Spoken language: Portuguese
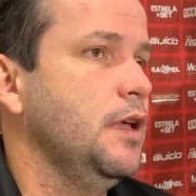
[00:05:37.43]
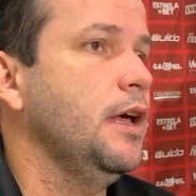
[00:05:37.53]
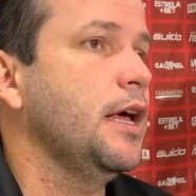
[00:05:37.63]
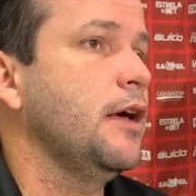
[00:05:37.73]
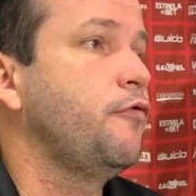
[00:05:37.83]

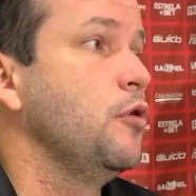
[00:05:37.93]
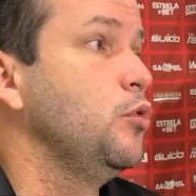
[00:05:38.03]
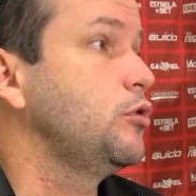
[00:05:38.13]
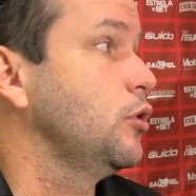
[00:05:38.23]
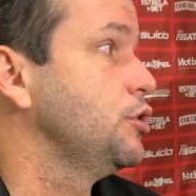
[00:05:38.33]
é, foi
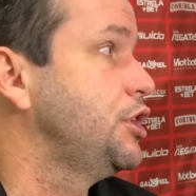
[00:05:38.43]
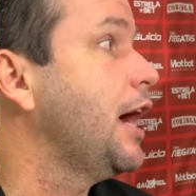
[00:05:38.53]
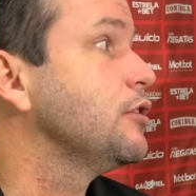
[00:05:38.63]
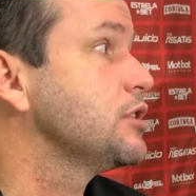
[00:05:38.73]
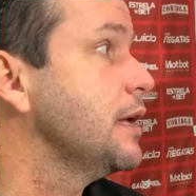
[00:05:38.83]
muito
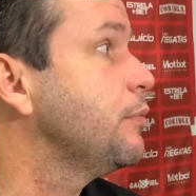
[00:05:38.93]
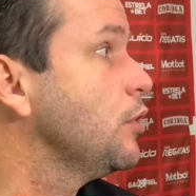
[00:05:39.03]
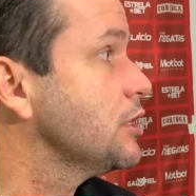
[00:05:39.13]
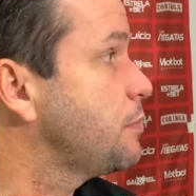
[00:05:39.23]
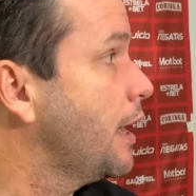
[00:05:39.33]
elogiado sempre
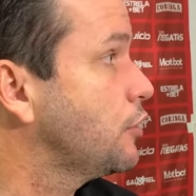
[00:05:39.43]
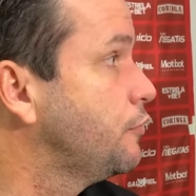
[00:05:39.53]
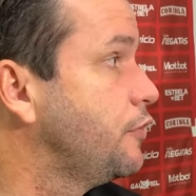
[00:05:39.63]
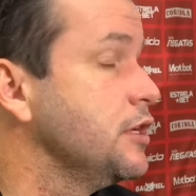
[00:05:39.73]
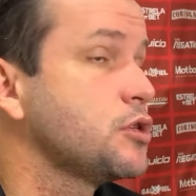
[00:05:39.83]
no aspecto
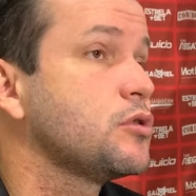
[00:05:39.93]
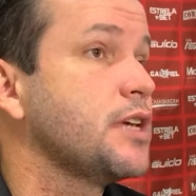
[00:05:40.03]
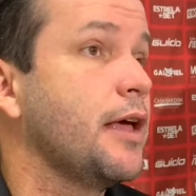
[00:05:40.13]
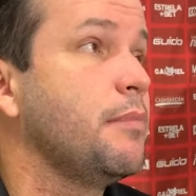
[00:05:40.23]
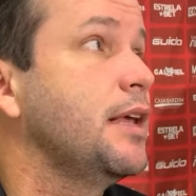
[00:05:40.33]
físico, o
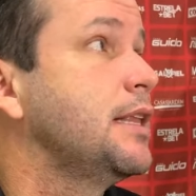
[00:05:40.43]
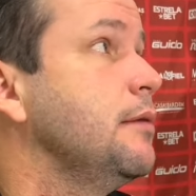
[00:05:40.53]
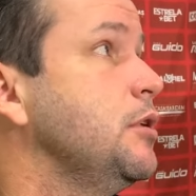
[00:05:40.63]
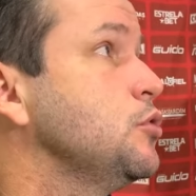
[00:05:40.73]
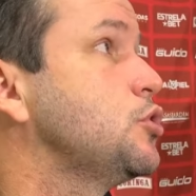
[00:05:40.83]
CRB que
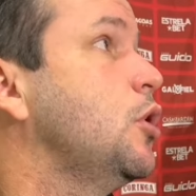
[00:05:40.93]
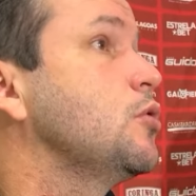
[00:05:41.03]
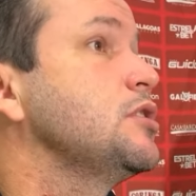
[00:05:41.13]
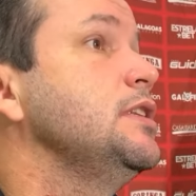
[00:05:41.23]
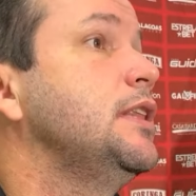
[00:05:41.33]
termina os
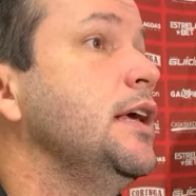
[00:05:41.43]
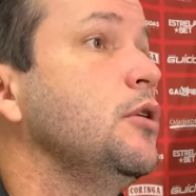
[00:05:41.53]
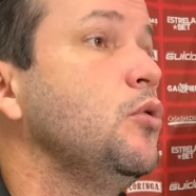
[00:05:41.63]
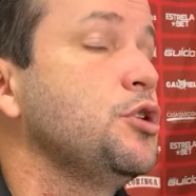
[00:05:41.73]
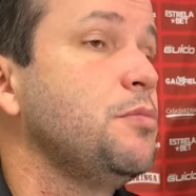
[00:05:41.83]
jogos
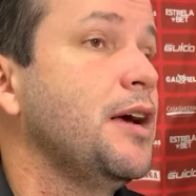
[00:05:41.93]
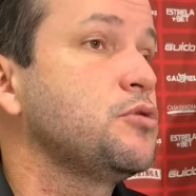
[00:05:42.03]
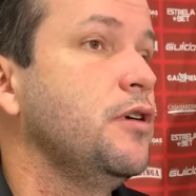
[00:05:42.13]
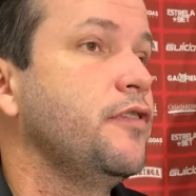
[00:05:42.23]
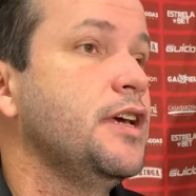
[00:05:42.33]
inteiro, hoje
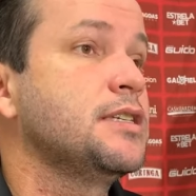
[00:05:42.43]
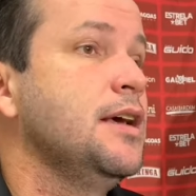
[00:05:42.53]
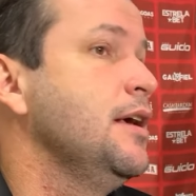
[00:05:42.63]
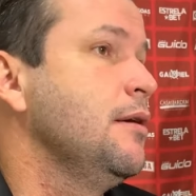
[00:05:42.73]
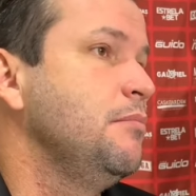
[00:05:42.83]
mais uma vez,
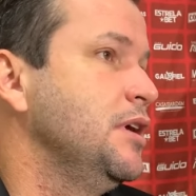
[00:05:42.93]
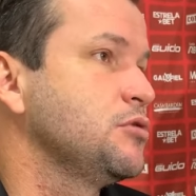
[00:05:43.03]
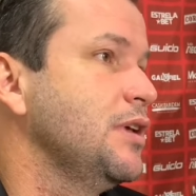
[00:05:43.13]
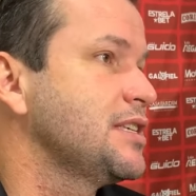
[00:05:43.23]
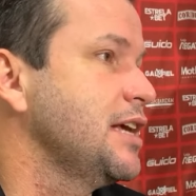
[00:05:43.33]

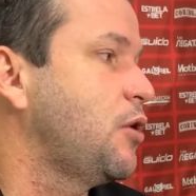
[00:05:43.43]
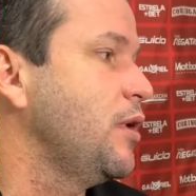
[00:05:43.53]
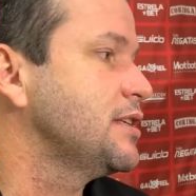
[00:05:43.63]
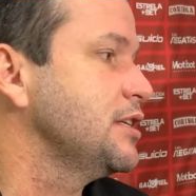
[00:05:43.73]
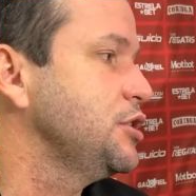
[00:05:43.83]
mesmo na
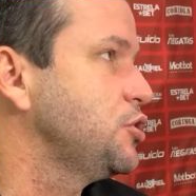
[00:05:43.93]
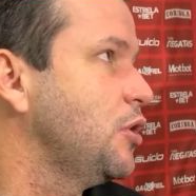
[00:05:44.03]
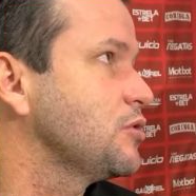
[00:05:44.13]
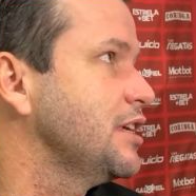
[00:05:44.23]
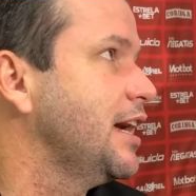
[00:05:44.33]
sequência de
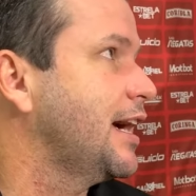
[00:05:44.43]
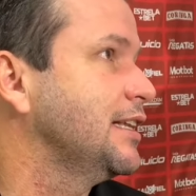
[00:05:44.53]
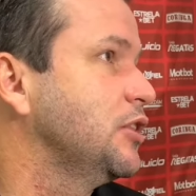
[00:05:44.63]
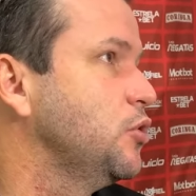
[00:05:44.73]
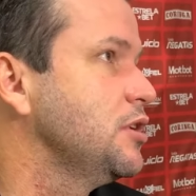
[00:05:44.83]
jogos aí a
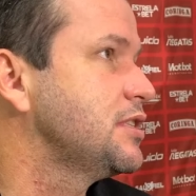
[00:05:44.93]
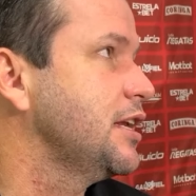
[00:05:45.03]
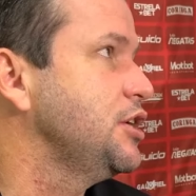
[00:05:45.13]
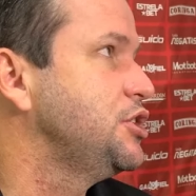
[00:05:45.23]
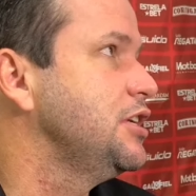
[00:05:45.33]
cada dois,
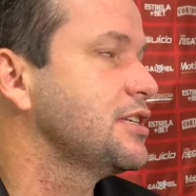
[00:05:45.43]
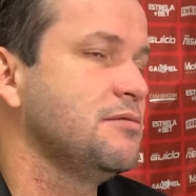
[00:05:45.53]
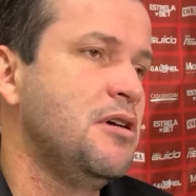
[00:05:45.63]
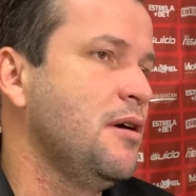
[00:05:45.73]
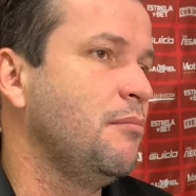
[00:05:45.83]
três
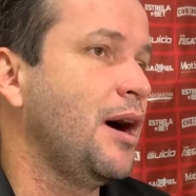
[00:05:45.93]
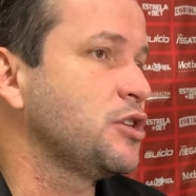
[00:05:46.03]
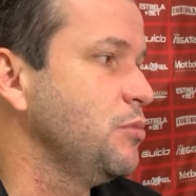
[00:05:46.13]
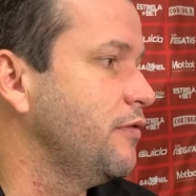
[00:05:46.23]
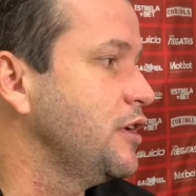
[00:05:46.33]
dias,
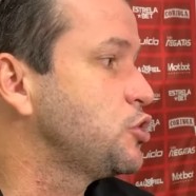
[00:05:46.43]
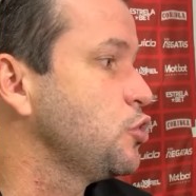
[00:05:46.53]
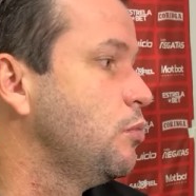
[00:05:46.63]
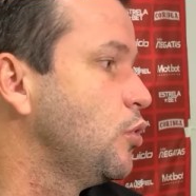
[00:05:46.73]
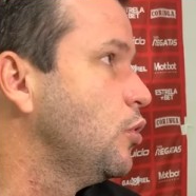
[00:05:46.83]
mais uma vez
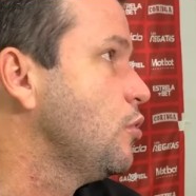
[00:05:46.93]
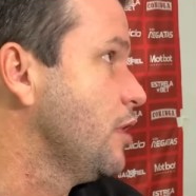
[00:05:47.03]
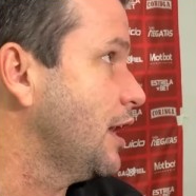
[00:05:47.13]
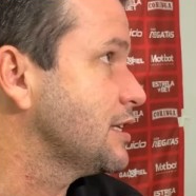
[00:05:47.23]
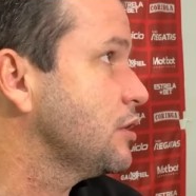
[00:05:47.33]
sobrou com
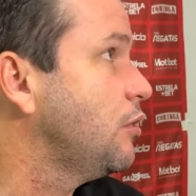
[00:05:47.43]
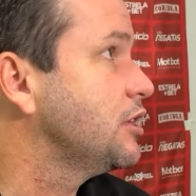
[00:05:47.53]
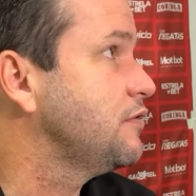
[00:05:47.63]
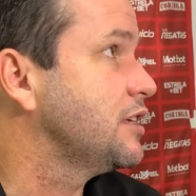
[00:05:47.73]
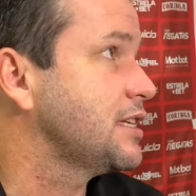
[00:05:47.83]
relação ao
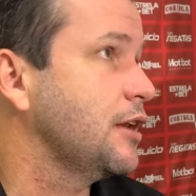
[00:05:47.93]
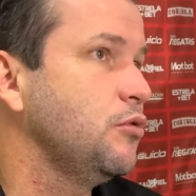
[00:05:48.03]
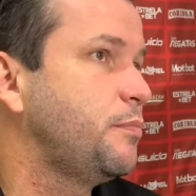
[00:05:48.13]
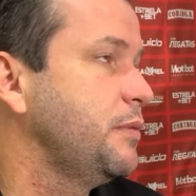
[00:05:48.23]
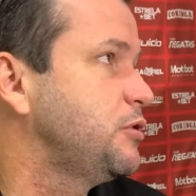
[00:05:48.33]

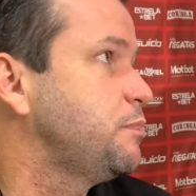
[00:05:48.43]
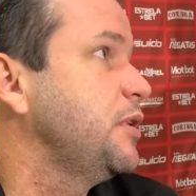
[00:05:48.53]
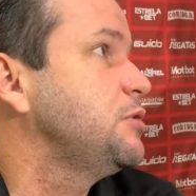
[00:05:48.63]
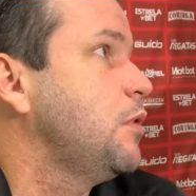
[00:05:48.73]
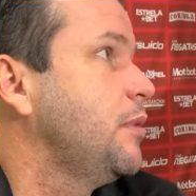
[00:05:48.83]
adversário,
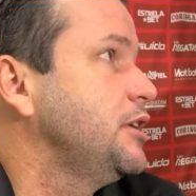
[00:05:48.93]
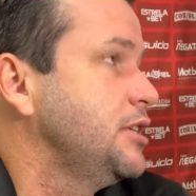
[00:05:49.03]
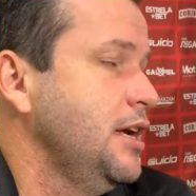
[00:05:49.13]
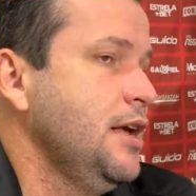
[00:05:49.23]
principalmente